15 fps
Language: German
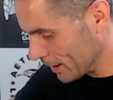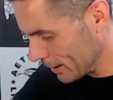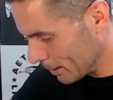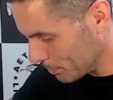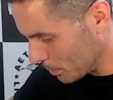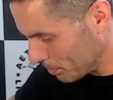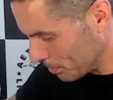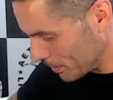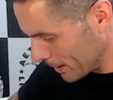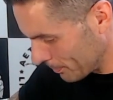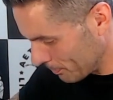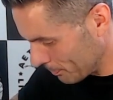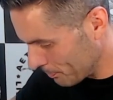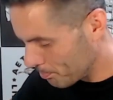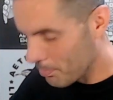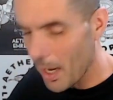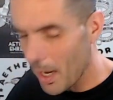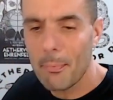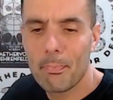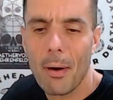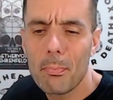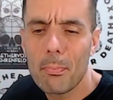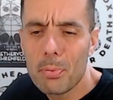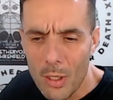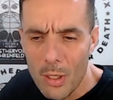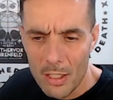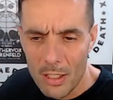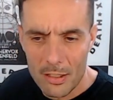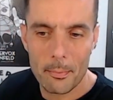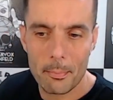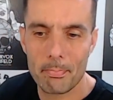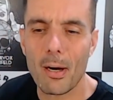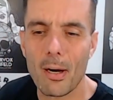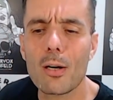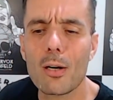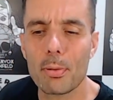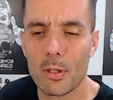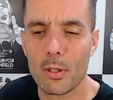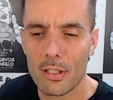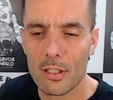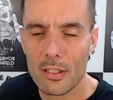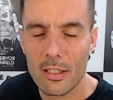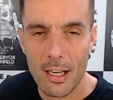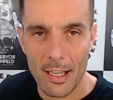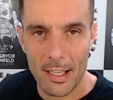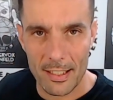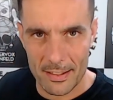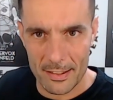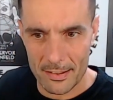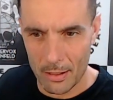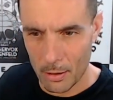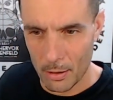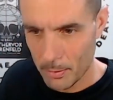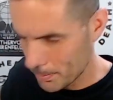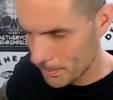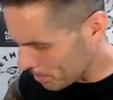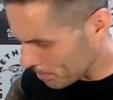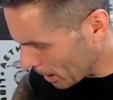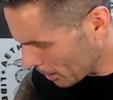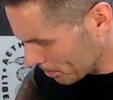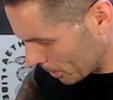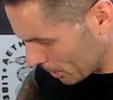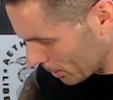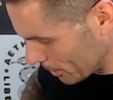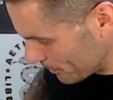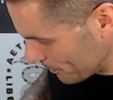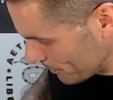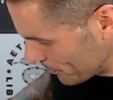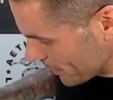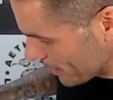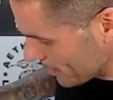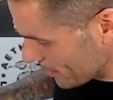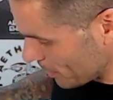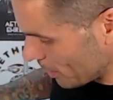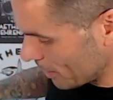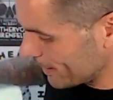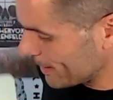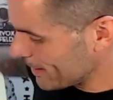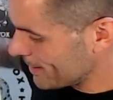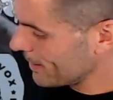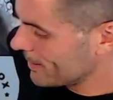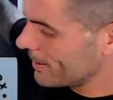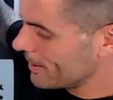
ja kein Problem. Babur. Barber heißt das, glaube ich. Barber. So, und jetzt geht's